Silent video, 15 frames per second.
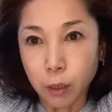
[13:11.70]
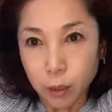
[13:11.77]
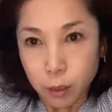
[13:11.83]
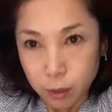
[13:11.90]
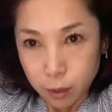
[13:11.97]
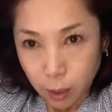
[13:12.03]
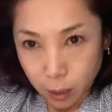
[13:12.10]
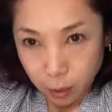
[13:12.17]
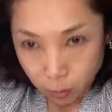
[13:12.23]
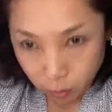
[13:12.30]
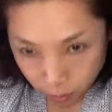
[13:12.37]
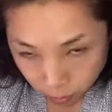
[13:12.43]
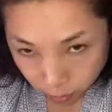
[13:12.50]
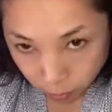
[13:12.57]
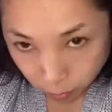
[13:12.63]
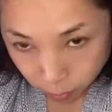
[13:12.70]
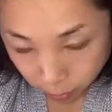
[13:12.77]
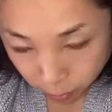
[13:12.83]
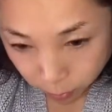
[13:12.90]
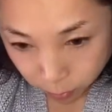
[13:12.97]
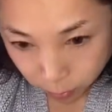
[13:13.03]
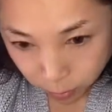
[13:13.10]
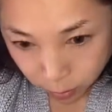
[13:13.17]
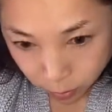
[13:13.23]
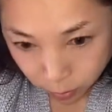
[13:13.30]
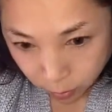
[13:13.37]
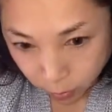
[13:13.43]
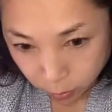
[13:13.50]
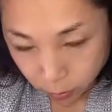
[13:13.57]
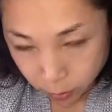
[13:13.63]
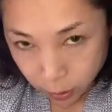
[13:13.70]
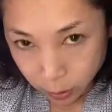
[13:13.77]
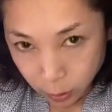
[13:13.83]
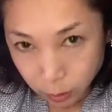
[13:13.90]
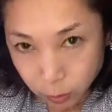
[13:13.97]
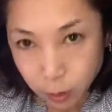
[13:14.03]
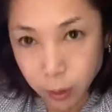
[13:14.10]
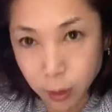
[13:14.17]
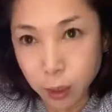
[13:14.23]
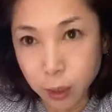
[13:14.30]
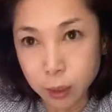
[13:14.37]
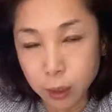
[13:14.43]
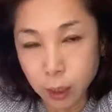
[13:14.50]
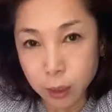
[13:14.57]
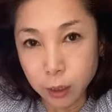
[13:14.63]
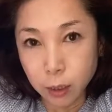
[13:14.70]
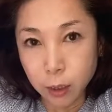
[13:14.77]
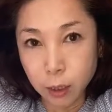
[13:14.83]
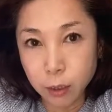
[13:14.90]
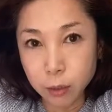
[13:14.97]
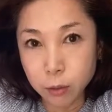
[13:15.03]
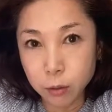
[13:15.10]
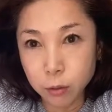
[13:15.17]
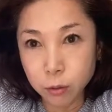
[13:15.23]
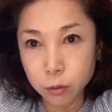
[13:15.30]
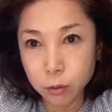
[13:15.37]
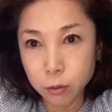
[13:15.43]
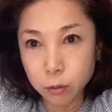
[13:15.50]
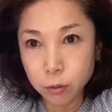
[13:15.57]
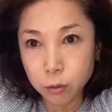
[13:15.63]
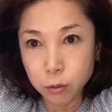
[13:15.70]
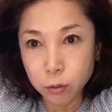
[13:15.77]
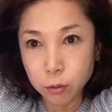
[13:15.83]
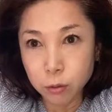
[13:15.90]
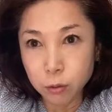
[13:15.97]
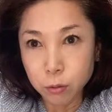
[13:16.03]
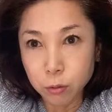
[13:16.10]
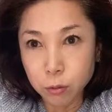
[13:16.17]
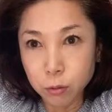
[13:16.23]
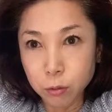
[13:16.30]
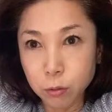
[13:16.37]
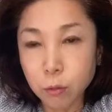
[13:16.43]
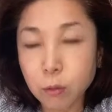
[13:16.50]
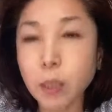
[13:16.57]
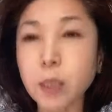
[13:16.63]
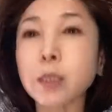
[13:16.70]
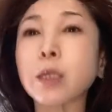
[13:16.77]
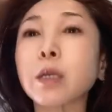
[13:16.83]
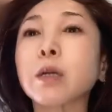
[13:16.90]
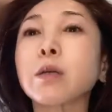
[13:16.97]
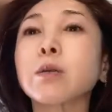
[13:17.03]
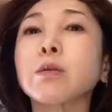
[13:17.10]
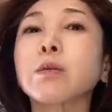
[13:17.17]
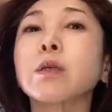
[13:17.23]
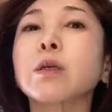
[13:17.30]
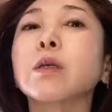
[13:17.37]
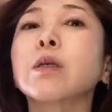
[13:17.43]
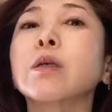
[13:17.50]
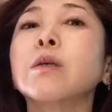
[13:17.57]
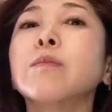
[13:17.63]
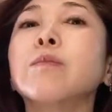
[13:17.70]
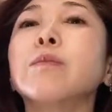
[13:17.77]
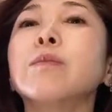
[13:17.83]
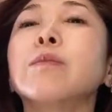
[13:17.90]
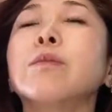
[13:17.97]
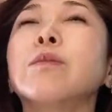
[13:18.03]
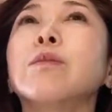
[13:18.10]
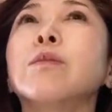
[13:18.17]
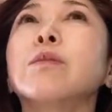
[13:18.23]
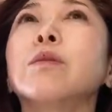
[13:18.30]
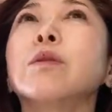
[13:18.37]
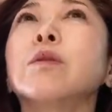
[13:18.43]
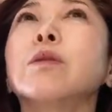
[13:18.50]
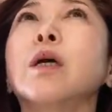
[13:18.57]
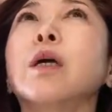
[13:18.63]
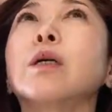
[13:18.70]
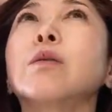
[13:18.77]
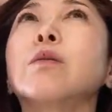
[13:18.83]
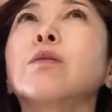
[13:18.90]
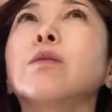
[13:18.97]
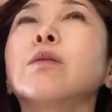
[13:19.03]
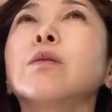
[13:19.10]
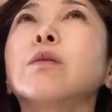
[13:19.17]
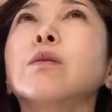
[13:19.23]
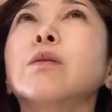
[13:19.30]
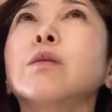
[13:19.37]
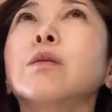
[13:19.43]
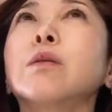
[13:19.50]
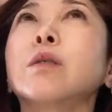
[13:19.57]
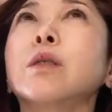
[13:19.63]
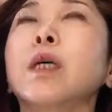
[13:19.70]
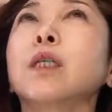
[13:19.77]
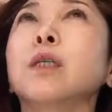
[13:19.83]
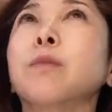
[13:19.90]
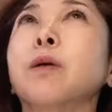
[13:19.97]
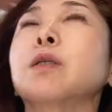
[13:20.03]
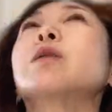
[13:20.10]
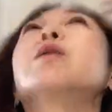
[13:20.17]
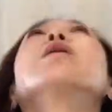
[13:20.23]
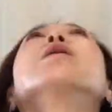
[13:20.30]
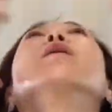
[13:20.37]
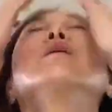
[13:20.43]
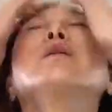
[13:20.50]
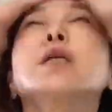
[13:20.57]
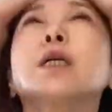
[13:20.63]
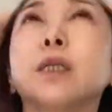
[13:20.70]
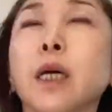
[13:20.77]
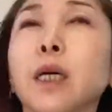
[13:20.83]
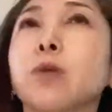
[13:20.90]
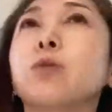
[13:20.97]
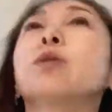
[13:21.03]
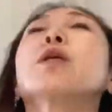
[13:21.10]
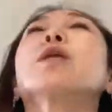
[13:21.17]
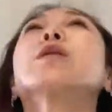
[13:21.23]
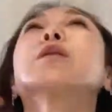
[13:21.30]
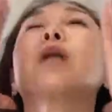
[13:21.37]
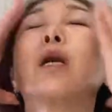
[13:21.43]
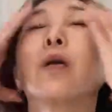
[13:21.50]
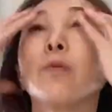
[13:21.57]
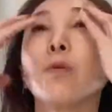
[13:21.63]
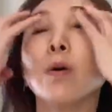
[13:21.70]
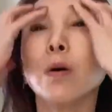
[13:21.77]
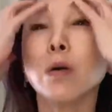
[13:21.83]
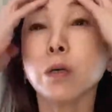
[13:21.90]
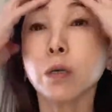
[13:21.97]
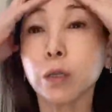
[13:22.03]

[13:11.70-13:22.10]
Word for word: 最後後頭部後ろの方しっかりと鼻から吸って吐きながらスーッと重なるようにスライドさせますさあ最後全体を